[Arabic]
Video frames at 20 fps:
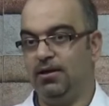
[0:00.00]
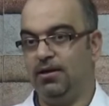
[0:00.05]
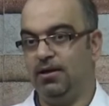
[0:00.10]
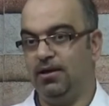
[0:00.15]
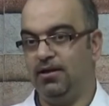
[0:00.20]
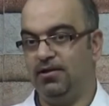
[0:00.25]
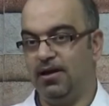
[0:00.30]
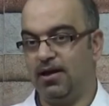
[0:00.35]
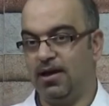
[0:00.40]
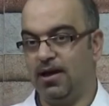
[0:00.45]

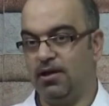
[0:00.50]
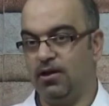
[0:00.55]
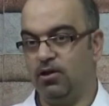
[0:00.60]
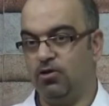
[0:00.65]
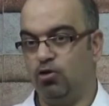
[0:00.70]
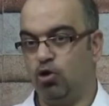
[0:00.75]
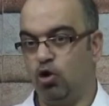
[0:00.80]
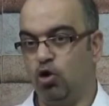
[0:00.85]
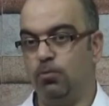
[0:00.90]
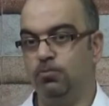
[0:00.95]
إذا كان
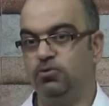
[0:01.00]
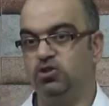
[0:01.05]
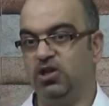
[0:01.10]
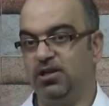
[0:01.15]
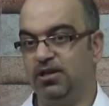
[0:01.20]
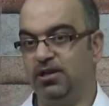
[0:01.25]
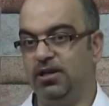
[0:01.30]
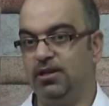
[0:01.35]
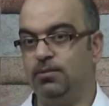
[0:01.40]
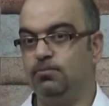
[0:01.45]
الثقب
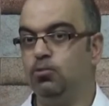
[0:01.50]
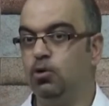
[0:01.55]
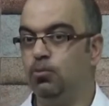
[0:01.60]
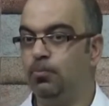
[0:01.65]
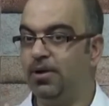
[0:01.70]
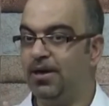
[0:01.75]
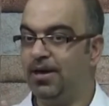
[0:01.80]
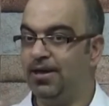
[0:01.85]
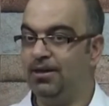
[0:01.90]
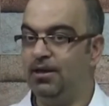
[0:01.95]
جديد
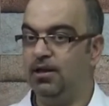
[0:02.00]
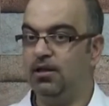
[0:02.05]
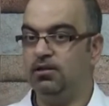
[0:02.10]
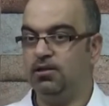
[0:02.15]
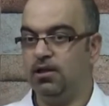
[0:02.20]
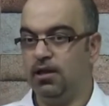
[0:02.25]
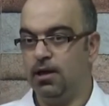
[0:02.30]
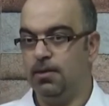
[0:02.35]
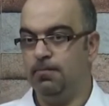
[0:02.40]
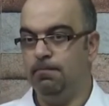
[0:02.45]
ممكن
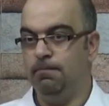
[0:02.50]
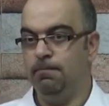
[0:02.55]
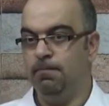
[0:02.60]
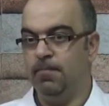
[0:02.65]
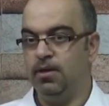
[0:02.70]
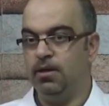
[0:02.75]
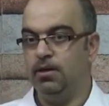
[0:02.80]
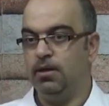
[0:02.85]
يلتئم